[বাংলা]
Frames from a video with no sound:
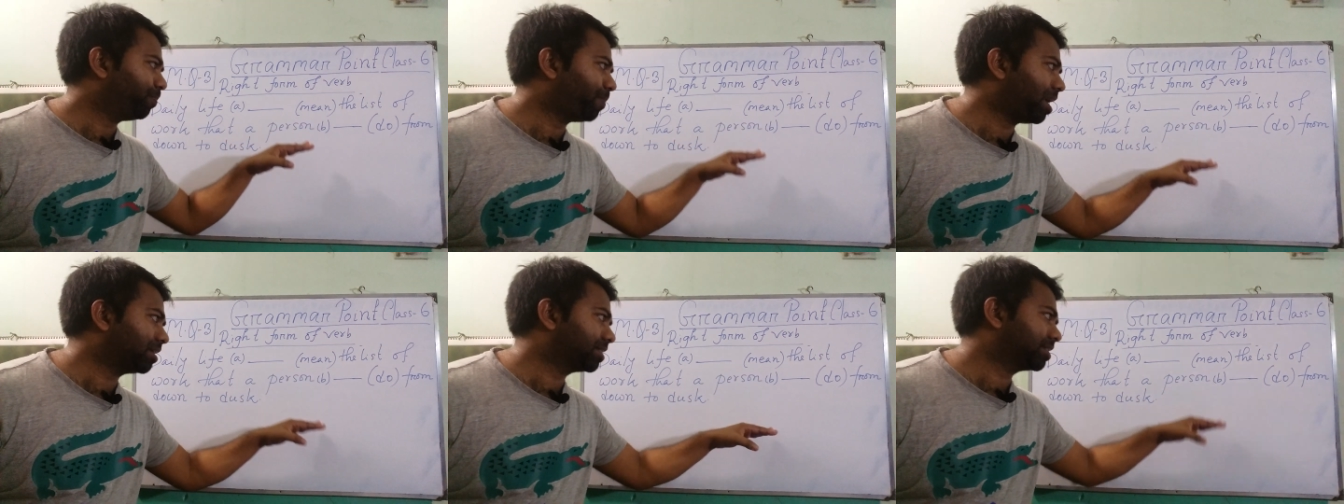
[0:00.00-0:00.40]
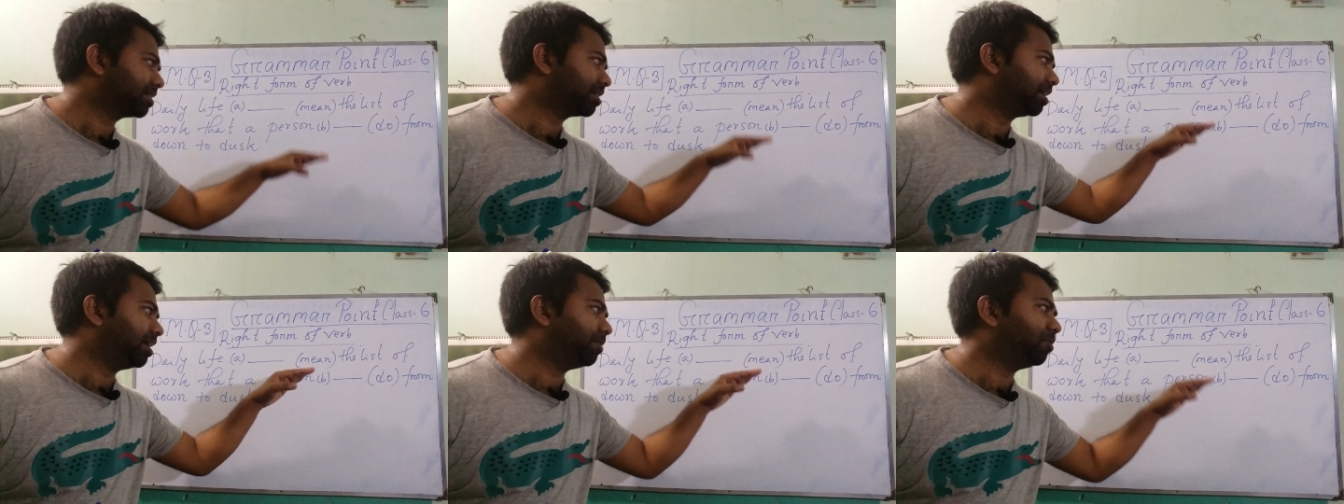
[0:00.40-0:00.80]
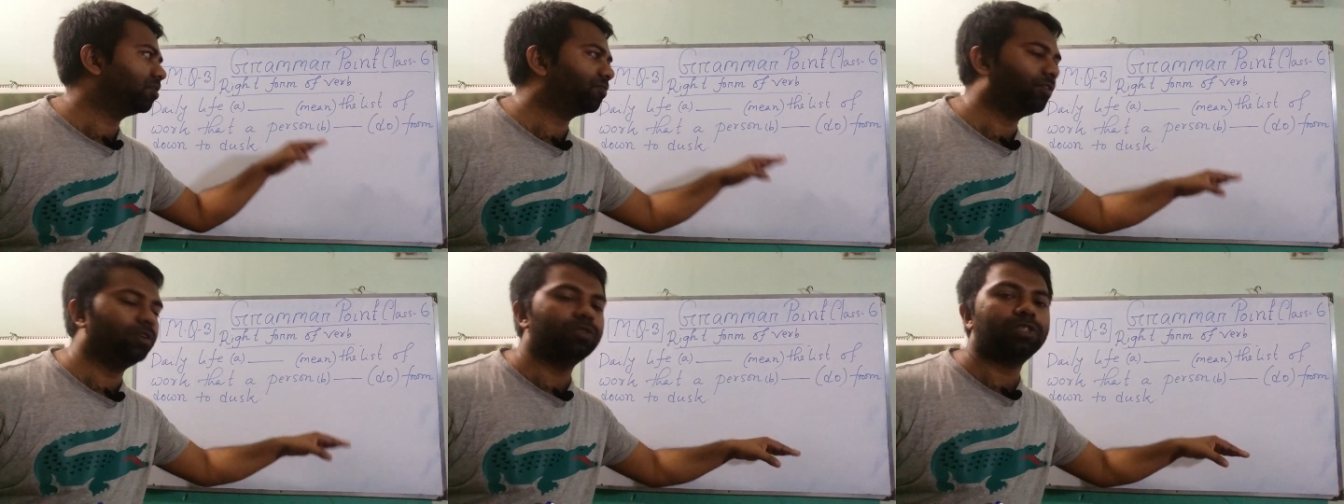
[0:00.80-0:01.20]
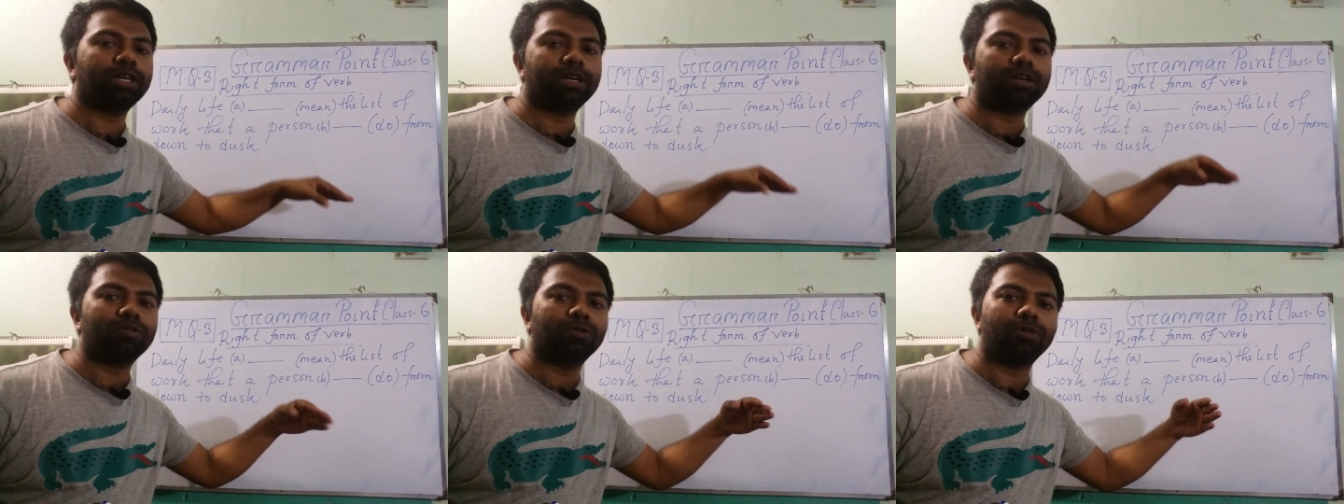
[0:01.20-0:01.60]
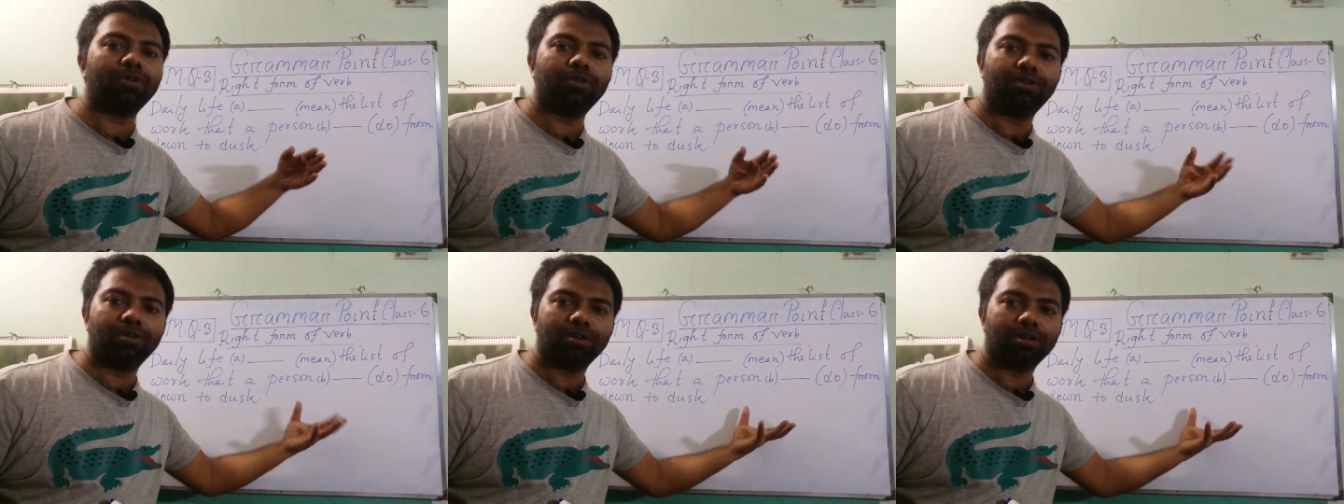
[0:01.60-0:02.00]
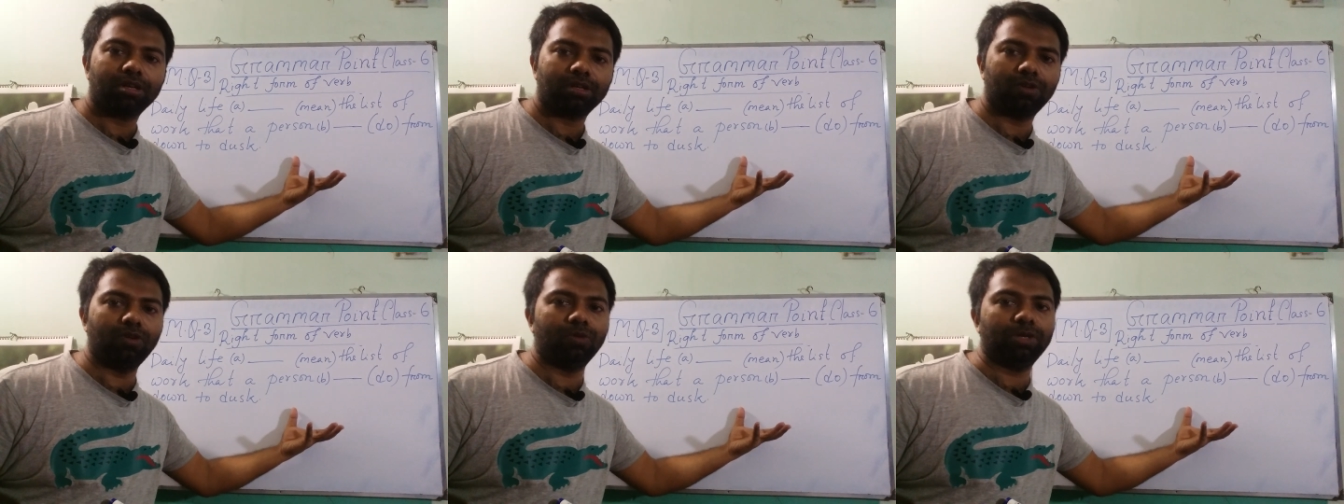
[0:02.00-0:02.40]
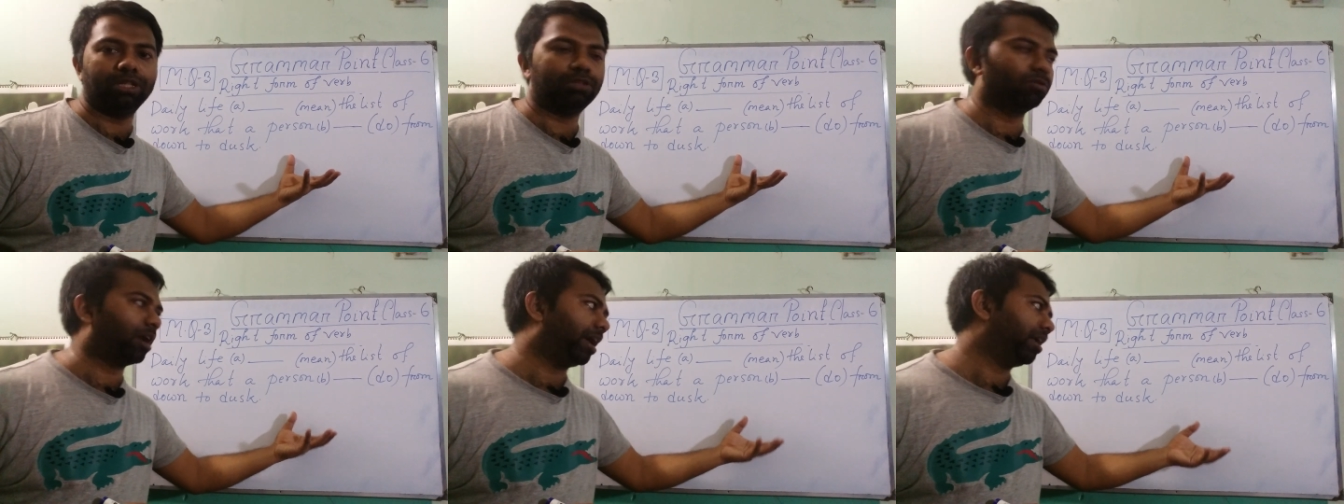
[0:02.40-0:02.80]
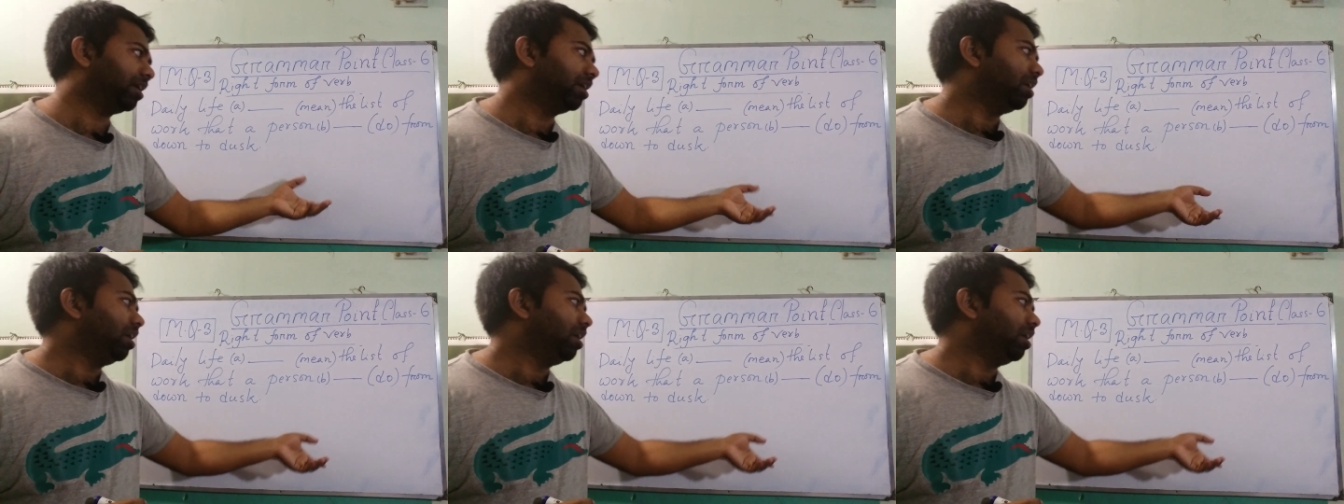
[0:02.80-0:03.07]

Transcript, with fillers: পাস্ট এবং ফিউচারের কোনো ক্লু কিন্তু নাই